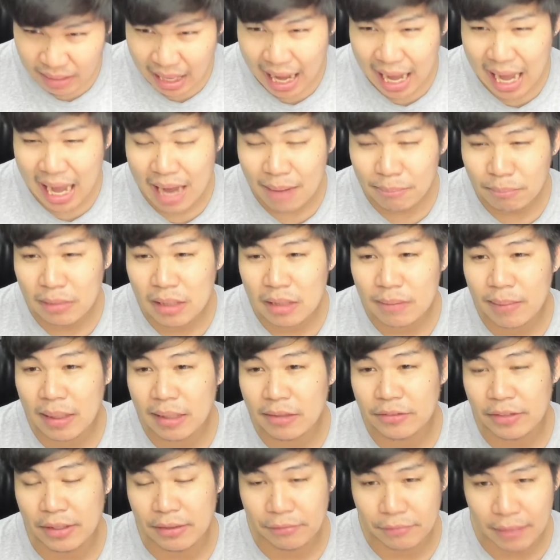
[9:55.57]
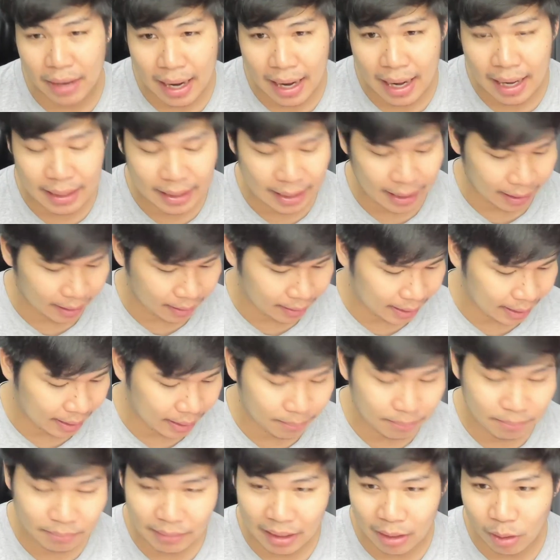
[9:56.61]
น้ำที่เป็นสีฟ้าเนี่ยนะค
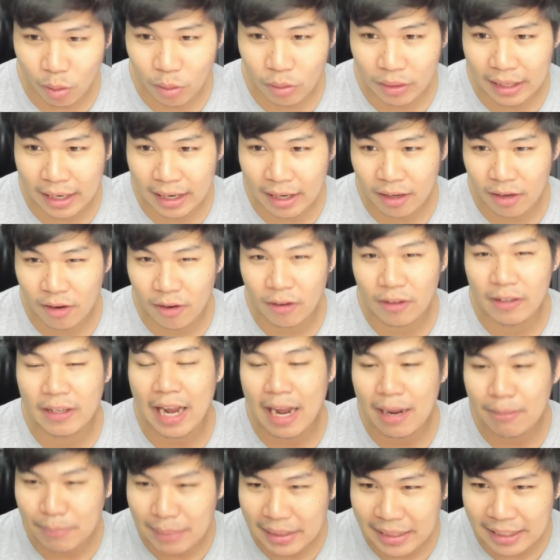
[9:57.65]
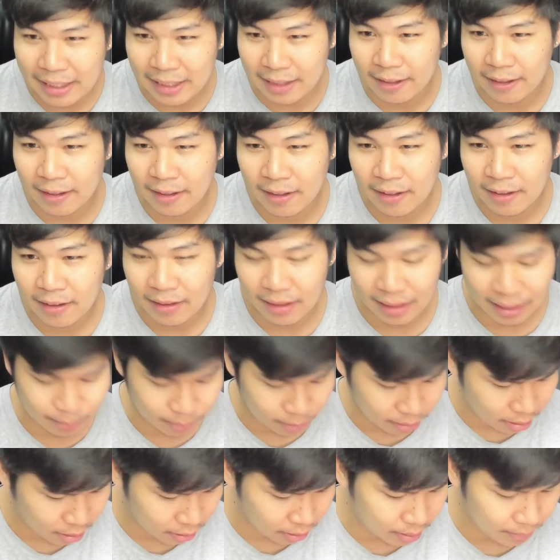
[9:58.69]
รับ ในองค์เนี้ยก็ค่อนข้างมีนะครั
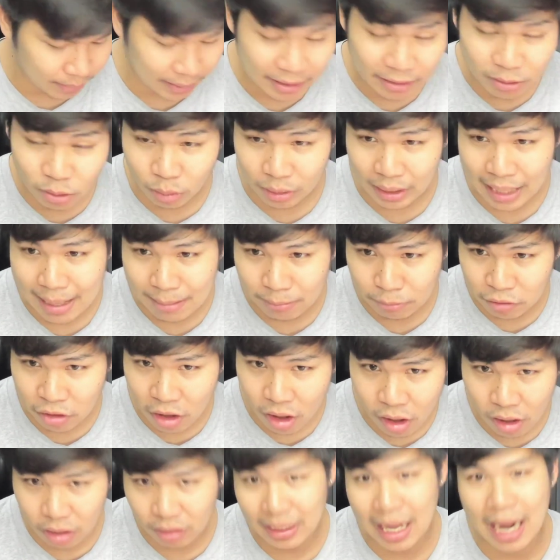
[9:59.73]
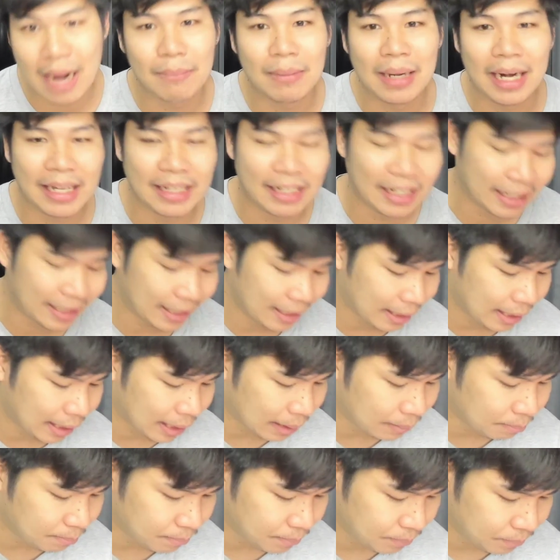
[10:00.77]
บ ก็จะไปอยู่ตามซอกตามอะไรอย่างเงี้ย
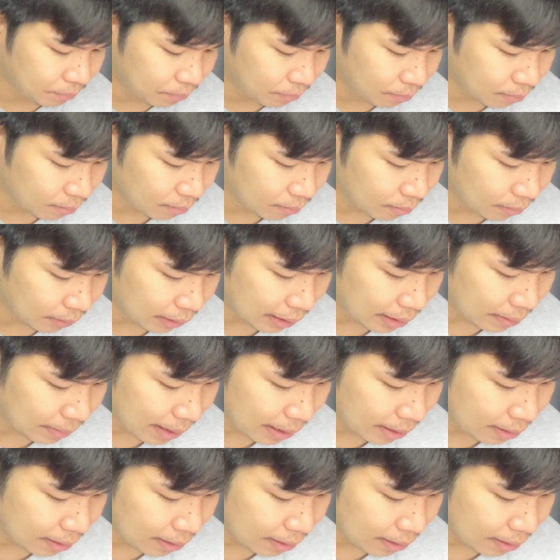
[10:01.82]
นะครับเห็น